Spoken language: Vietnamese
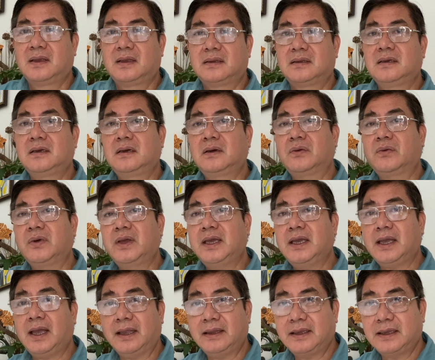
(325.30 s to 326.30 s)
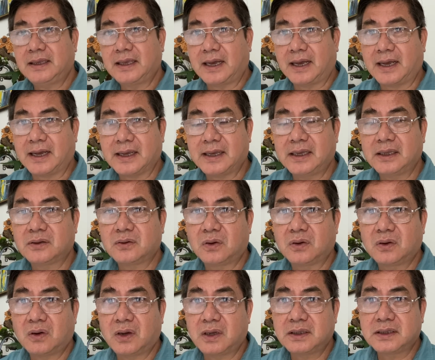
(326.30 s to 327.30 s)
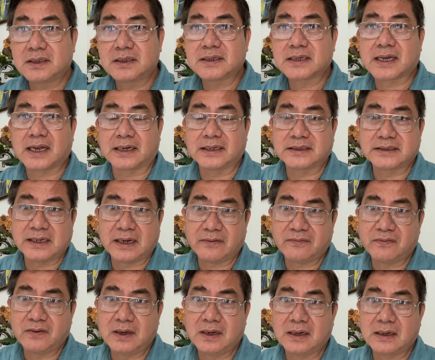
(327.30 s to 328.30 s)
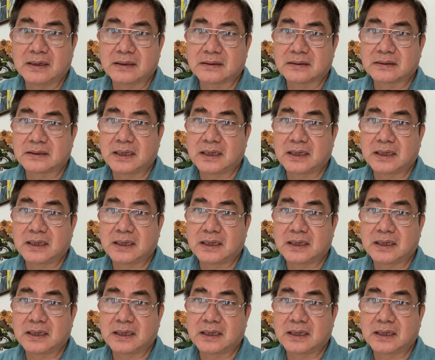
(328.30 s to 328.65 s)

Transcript: Thưa quý khán thính giả, khi tôi nói chữ cảnh sát viên